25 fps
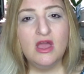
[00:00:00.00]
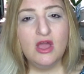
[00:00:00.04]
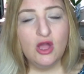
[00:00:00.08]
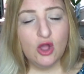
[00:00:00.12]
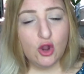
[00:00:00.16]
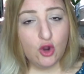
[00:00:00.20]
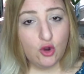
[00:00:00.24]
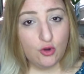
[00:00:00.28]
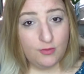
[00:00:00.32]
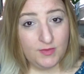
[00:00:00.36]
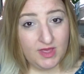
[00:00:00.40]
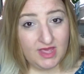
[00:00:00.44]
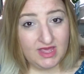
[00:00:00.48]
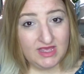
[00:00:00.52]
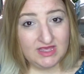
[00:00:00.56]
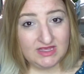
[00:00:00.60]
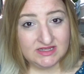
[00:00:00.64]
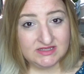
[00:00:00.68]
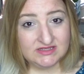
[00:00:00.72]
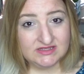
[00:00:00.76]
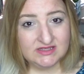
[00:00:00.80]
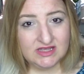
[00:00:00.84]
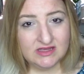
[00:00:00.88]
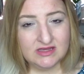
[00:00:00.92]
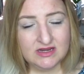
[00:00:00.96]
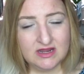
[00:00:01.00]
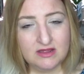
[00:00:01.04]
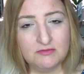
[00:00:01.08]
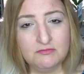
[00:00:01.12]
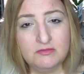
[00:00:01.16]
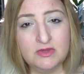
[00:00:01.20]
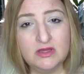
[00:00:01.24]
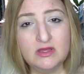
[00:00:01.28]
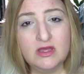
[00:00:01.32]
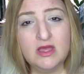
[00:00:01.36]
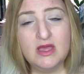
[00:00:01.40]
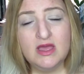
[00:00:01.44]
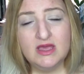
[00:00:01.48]
come
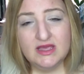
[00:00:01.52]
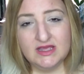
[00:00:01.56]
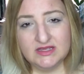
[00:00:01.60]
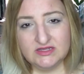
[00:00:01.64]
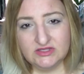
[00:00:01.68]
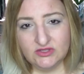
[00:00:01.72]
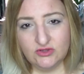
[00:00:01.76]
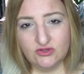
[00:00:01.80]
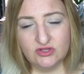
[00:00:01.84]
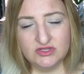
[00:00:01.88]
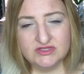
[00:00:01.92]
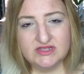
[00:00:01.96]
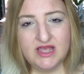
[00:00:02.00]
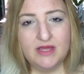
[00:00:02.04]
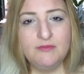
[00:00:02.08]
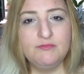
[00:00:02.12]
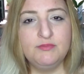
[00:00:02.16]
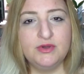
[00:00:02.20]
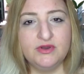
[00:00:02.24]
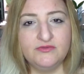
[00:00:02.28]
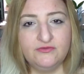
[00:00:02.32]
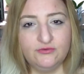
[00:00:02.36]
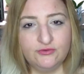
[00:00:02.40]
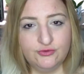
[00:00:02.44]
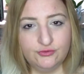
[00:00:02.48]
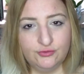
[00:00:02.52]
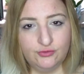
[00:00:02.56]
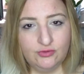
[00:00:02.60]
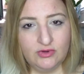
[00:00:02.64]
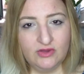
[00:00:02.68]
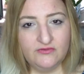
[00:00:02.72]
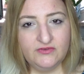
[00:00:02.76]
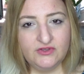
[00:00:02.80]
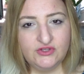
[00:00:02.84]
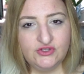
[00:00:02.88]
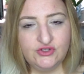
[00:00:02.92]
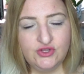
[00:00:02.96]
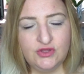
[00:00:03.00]
Instagram che sono sempre Fortuna
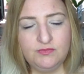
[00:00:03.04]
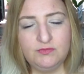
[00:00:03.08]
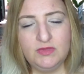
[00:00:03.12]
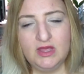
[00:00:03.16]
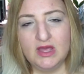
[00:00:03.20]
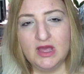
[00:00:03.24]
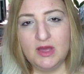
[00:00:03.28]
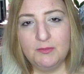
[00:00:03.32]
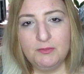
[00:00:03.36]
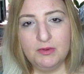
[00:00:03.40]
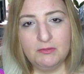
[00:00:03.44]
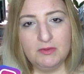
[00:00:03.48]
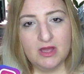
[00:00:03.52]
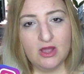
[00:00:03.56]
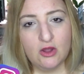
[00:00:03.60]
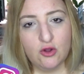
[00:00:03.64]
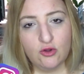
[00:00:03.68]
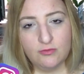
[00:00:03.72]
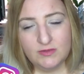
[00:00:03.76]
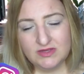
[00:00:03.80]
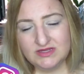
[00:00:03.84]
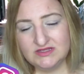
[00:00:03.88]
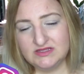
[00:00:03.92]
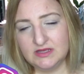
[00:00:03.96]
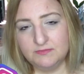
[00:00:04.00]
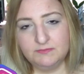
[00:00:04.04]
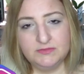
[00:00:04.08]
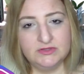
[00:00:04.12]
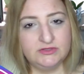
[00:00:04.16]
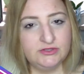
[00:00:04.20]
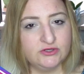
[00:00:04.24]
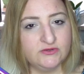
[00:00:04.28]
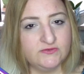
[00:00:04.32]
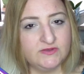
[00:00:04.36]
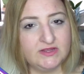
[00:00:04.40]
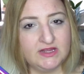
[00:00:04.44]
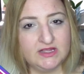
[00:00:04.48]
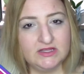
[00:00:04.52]
Fashion Makeup ma come sempre
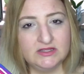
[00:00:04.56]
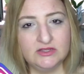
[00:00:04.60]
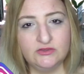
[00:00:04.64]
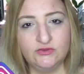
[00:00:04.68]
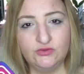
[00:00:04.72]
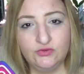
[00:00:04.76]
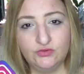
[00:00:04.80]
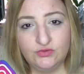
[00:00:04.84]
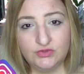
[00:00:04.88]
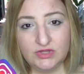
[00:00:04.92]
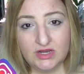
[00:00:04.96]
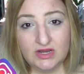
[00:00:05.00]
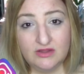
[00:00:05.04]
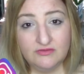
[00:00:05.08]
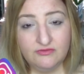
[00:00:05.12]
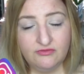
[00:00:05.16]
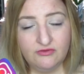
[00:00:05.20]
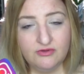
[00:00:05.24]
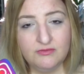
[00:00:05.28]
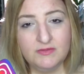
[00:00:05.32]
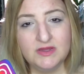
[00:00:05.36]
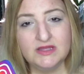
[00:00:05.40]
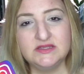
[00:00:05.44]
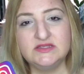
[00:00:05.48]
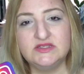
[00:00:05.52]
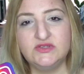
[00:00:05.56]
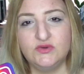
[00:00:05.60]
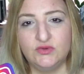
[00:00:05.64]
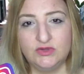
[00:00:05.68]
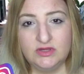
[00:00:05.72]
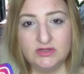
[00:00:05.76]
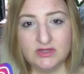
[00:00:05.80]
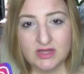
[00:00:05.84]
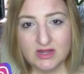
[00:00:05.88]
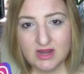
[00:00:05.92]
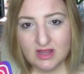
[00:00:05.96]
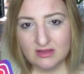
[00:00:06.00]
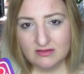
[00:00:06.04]
troverete tutte le informazioni
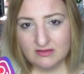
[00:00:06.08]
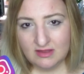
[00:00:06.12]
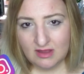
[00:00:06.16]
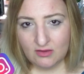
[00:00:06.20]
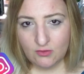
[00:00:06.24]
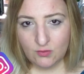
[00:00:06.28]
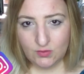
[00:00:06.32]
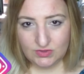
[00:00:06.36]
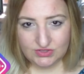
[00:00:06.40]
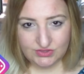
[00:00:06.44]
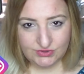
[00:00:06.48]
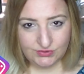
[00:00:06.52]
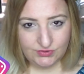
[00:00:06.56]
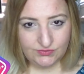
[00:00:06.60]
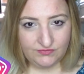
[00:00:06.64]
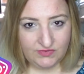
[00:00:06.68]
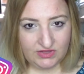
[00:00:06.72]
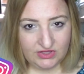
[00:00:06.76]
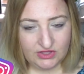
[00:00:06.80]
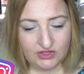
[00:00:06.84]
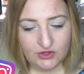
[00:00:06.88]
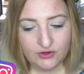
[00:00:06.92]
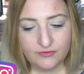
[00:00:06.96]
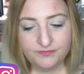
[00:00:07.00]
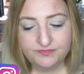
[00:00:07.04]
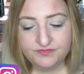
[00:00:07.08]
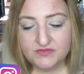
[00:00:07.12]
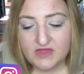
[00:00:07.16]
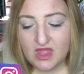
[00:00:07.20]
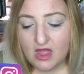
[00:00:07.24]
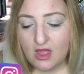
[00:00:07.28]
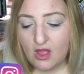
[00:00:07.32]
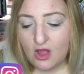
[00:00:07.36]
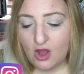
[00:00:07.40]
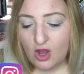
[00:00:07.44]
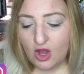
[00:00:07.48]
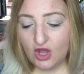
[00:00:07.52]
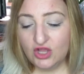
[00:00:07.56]
inerenti a questo video
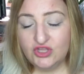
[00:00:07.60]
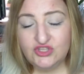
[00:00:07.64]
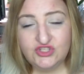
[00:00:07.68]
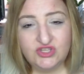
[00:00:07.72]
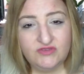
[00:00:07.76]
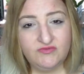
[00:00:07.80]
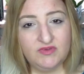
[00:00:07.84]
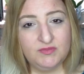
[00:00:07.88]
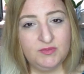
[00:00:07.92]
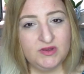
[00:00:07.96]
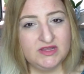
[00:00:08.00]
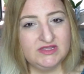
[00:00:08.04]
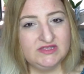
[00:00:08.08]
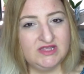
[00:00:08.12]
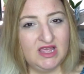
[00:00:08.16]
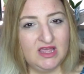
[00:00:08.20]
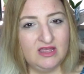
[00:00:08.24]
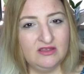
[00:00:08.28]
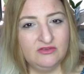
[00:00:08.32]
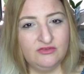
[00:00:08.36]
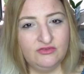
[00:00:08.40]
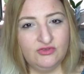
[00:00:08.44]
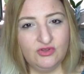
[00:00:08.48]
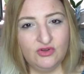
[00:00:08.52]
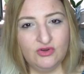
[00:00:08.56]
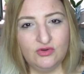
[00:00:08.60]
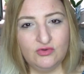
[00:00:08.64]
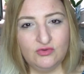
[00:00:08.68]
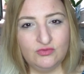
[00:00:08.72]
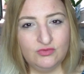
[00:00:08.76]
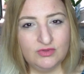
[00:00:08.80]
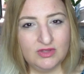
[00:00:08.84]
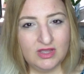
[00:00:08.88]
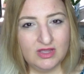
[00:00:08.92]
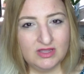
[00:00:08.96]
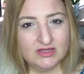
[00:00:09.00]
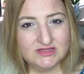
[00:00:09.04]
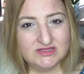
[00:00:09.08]
oggi vi presento
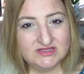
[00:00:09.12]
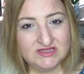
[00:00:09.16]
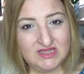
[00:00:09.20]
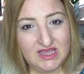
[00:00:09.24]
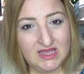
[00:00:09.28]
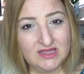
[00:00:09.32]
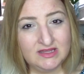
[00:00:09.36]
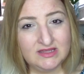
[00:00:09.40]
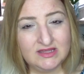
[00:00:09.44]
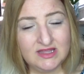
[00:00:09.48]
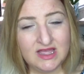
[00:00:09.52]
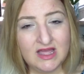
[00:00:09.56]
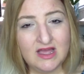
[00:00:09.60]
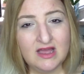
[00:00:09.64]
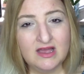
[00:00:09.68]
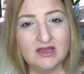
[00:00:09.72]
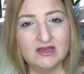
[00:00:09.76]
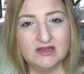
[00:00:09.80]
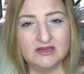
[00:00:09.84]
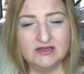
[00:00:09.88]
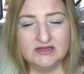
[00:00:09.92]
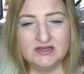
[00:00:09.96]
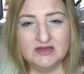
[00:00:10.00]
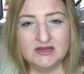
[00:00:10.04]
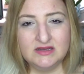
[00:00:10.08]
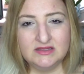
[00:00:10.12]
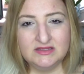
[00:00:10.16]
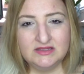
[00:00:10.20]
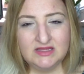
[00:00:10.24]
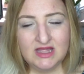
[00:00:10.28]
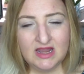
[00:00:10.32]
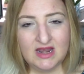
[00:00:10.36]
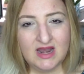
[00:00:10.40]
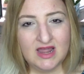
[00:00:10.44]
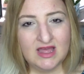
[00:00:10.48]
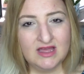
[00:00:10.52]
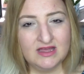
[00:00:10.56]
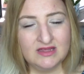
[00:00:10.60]
un'azienda uh,
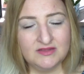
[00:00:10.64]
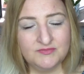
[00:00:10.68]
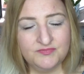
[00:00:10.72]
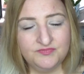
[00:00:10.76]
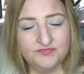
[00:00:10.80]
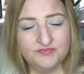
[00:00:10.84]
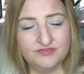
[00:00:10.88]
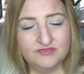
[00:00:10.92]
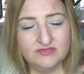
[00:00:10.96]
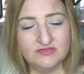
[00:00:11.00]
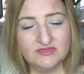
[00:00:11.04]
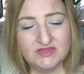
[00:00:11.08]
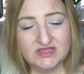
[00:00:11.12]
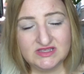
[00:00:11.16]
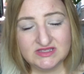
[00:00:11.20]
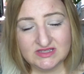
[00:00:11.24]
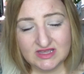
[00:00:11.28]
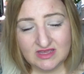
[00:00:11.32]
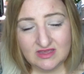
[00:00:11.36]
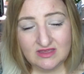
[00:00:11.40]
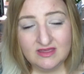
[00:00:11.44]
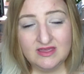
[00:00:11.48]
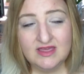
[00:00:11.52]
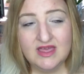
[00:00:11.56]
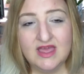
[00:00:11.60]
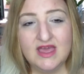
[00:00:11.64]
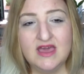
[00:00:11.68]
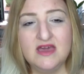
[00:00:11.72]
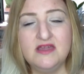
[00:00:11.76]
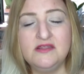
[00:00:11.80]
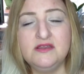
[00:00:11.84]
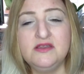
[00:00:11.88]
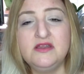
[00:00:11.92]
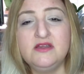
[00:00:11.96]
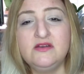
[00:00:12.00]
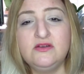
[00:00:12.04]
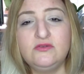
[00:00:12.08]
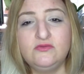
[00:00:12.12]
della, mm, di skincare
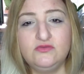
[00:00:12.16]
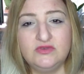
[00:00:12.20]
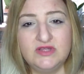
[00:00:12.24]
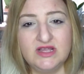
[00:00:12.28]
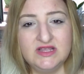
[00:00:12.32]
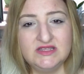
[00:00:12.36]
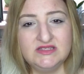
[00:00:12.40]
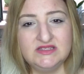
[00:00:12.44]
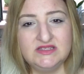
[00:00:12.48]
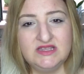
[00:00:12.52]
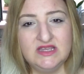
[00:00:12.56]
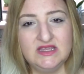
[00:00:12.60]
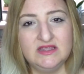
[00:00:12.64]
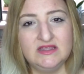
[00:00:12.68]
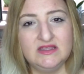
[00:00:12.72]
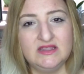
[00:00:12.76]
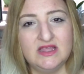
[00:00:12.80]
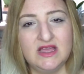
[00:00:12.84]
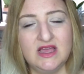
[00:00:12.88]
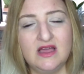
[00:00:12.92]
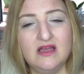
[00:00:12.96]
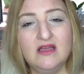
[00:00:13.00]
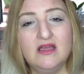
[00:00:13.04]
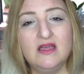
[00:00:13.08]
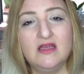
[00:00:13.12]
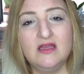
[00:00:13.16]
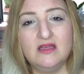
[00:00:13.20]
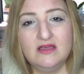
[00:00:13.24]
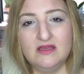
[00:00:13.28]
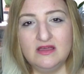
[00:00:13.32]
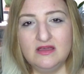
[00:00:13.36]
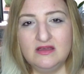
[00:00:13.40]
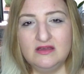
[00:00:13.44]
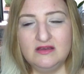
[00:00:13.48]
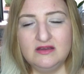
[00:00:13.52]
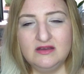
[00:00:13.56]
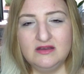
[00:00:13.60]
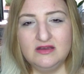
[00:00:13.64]
un'azienda
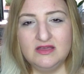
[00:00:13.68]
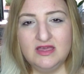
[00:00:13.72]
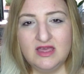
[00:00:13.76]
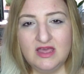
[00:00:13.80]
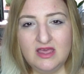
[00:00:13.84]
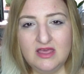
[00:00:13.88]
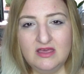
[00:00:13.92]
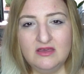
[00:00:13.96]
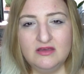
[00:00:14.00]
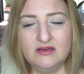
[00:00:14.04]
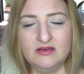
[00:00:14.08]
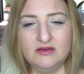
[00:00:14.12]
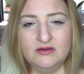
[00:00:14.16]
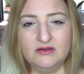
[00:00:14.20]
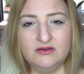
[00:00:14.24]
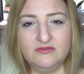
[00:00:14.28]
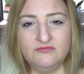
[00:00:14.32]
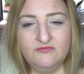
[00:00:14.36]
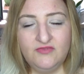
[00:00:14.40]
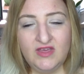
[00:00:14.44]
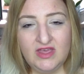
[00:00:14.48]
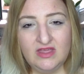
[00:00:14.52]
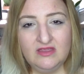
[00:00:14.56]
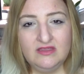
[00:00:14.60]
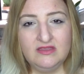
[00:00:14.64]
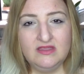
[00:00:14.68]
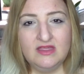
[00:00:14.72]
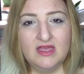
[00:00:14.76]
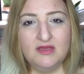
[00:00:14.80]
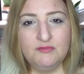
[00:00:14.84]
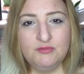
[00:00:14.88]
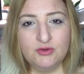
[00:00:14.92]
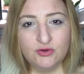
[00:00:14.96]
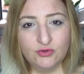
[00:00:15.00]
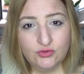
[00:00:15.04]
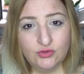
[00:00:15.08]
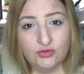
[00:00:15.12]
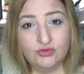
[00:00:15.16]
uh, che uh, vende
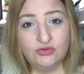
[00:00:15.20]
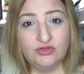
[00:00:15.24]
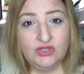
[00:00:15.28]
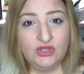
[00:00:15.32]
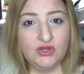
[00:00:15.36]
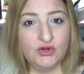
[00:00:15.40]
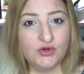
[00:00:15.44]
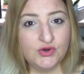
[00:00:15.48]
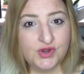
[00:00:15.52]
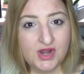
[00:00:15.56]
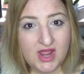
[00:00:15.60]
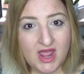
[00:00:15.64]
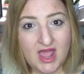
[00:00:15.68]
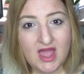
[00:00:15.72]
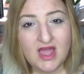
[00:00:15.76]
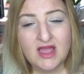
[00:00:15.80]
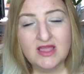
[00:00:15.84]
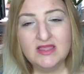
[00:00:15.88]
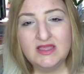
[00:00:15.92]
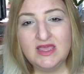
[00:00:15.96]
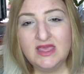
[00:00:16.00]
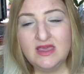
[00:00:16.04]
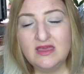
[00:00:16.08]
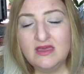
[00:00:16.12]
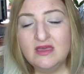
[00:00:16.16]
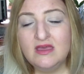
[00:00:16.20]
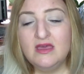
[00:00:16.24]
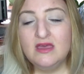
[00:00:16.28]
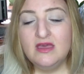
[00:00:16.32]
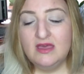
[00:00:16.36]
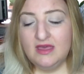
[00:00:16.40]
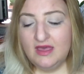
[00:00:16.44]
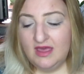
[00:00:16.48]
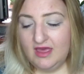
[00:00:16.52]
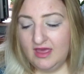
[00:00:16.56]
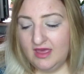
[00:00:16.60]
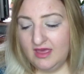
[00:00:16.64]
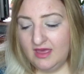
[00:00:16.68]
prodotti coreani
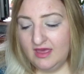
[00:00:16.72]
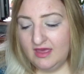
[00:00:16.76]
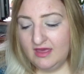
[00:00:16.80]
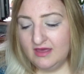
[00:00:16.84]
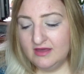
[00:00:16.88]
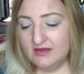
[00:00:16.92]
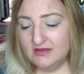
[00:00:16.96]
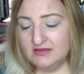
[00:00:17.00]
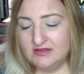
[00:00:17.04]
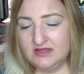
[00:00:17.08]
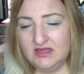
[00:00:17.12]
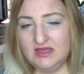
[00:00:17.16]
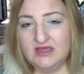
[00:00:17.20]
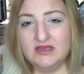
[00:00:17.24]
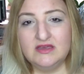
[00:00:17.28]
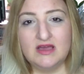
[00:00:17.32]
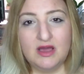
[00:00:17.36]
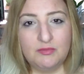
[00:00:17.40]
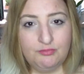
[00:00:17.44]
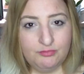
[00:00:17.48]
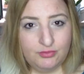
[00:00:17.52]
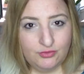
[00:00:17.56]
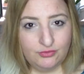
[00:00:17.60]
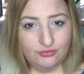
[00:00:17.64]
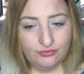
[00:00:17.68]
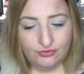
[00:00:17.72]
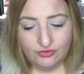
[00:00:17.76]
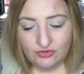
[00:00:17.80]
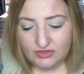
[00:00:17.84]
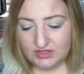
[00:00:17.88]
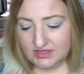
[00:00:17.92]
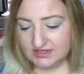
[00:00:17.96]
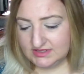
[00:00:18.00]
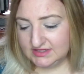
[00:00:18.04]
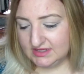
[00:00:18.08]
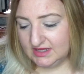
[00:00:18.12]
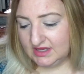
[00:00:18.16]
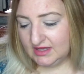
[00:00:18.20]
e di appunto
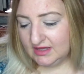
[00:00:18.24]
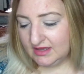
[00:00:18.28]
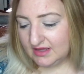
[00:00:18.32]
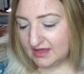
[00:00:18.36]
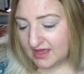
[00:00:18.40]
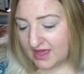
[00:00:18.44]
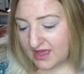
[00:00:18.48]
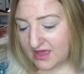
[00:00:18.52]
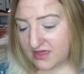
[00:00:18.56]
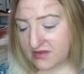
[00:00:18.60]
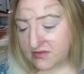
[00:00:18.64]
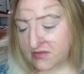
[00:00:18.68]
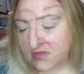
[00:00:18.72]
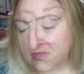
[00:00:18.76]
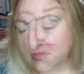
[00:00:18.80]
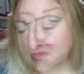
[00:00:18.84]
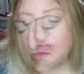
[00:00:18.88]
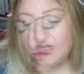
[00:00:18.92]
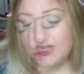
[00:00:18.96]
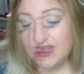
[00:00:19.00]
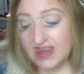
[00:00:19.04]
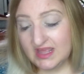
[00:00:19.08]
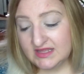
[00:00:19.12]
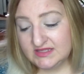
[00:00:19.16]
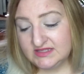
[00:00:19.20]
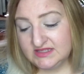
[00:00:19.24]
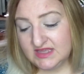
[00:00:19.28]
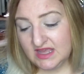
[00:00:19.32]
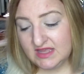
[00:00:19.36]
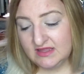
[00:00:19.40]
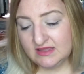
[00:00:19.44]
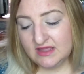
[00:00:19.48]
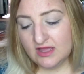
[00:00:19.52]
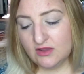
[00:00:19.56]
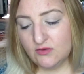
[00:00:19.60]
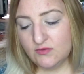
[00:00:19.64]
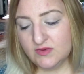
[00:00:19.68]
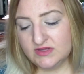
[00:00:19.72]
di skincare
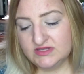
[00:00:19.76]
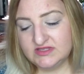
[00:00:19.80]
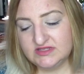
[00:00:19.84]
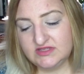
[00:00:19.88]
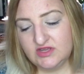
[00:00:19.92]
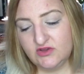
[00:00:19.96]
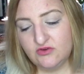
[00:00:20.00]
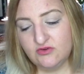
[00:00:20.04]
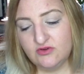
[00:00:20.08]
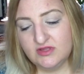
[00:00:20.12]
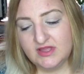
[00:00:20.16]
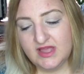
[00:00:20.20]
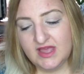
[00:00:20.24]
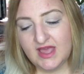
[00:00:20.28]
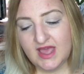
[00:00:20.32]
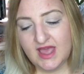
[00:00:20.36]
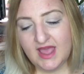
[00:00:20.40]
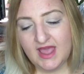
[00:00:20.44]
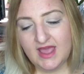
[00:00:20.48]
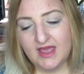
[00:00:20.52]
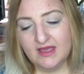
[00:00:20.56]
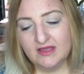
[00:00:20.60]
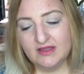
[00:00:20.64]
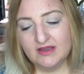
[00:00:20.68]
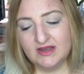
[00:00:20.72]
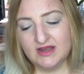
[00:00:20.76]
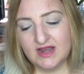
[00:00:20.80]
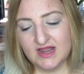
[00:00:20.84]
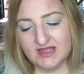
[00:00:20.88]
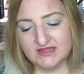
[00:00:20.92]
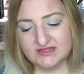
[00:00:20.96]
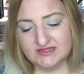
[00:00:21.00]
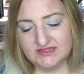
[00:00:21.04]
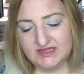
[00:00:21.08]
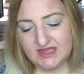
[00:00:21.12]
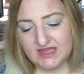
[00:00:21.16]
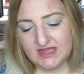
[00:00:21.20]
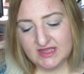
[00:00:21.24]
l'azienda in questione è
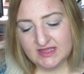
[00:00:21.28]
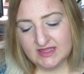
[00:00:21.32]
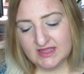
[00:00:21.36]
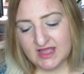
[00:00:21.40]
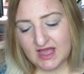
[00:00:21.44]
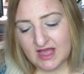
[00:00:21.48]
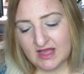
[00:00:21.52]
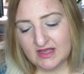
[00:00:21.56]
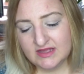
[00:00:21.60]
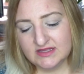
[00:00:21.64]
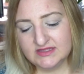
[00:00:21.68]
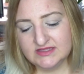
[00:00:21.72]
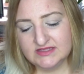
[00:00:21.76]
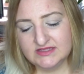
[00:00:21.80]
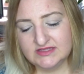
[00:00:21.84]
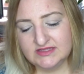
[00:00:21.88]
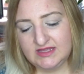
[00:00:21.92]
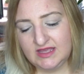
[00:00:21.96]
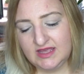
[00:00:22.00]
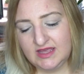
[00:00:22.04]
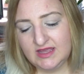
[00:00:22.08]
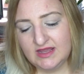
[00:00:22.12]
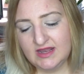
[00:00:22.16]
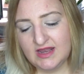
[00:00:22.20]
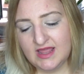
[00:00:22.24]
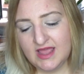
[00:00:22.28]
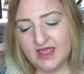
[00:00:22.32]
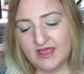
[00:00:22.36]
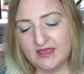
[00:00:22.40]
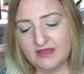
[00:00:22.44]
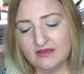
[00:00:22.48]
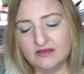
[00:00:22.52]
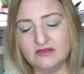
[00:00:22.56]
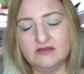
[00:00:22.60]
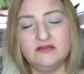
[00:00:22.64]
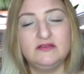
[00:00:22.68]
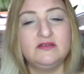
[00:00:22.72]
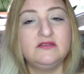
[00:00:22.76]
l'azienda
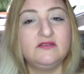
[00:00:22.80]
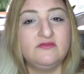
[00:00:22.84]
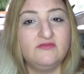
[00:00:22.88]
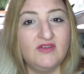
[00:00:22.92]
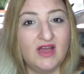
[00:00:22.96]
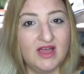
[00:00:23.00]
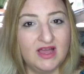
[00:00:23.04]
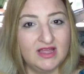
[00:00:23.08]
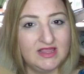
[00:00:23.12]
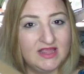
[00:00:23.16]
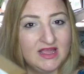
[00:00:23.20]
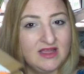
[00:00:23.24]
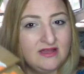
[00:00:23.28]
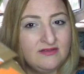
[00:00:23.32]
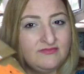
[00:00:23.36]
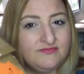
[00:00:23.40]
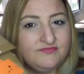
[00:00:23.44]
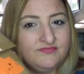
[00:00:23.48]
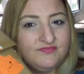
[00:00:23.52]
stile Vana